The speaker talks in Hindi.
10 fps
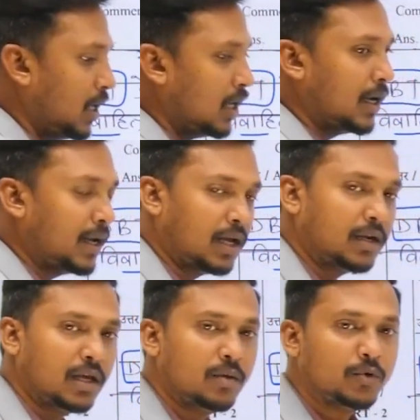है ना
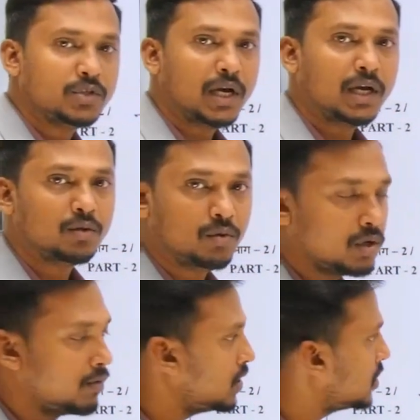नहीं पूछा है तो
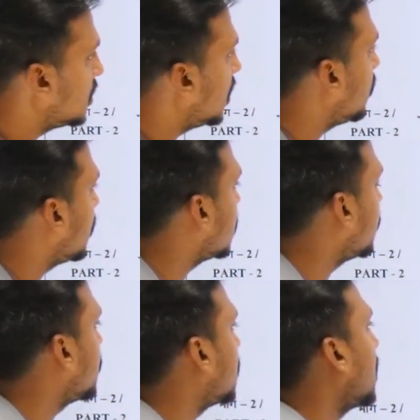केवल जनरल
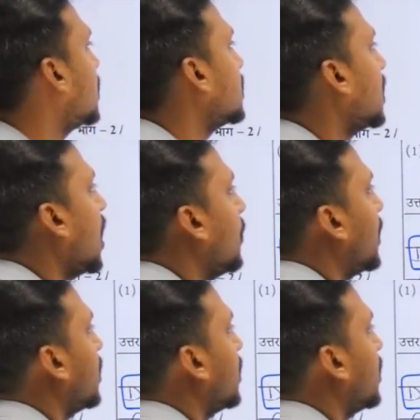क्वेश्चन पूछ रहा है जैसे यहां पर की